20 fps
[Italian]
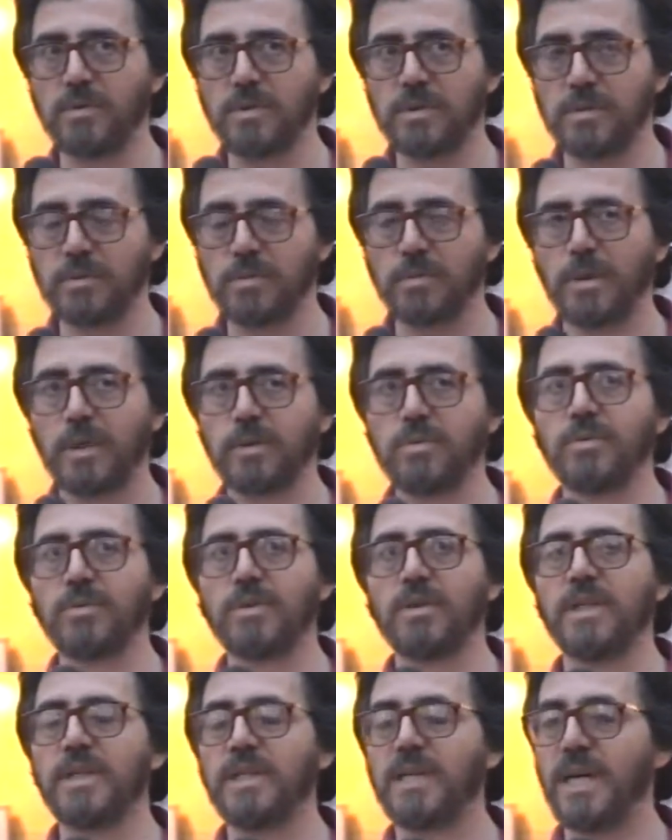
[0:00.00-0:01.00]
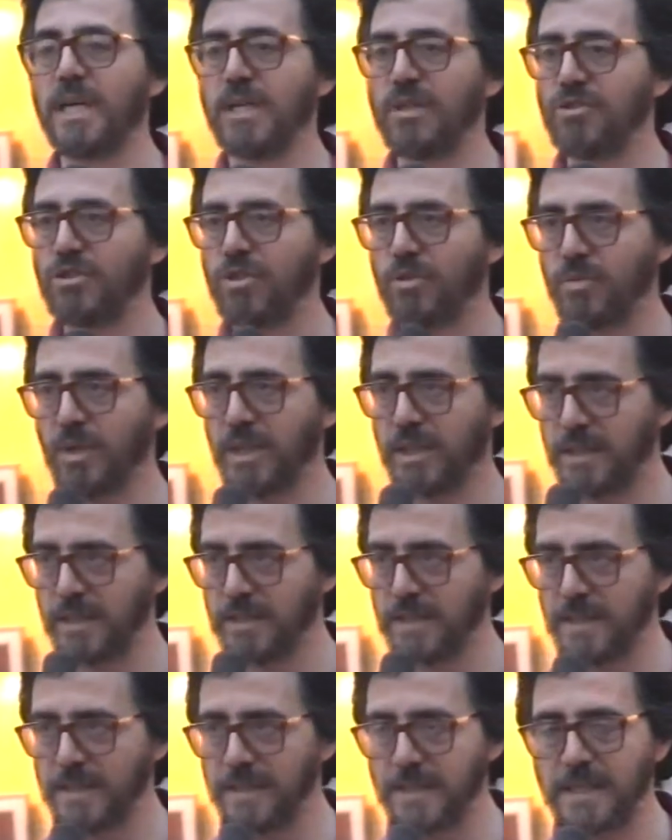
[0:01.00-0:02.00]
questo soprattutto negli anni 50
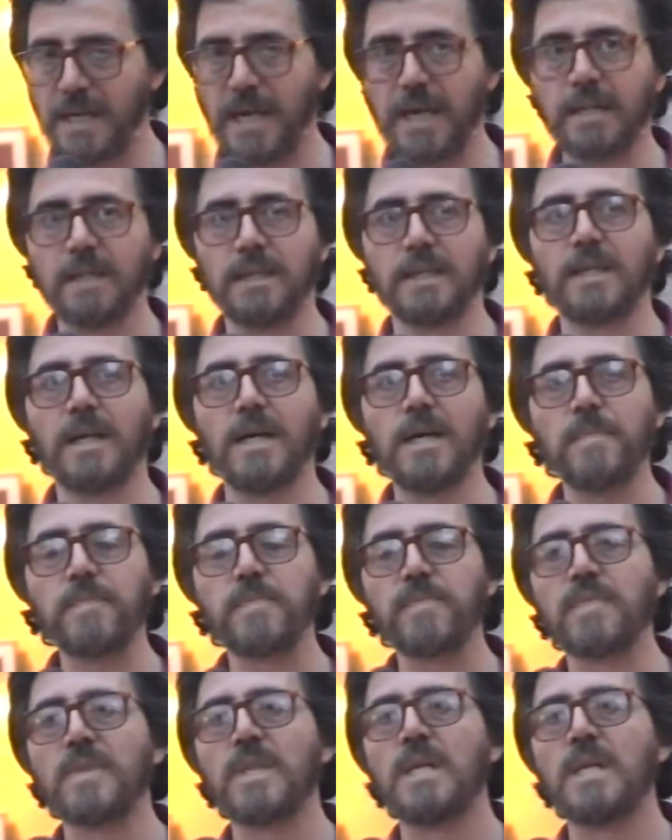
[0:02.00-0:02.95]
e 60,